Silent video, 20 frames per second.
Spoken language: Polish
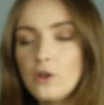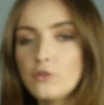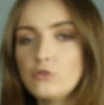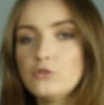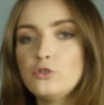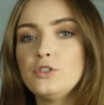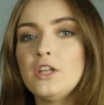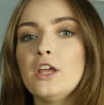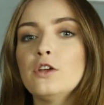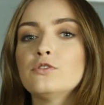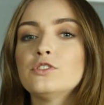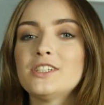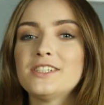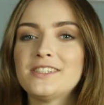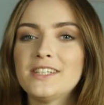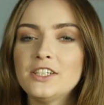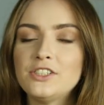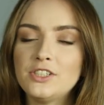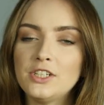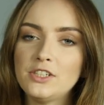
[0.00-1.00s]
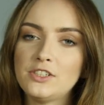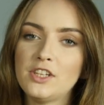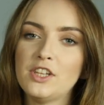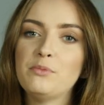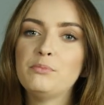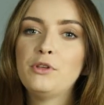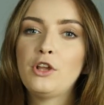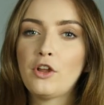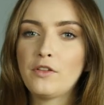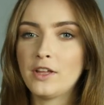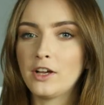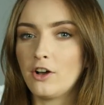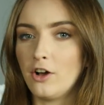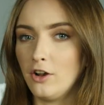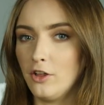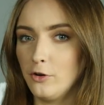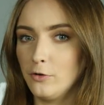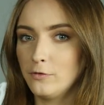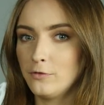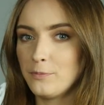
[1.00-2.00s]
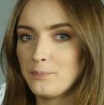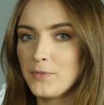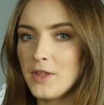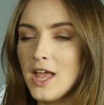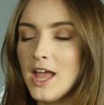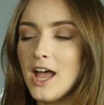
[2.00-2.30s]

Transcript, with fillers: rozróżniają 16,7 miliona kolorów.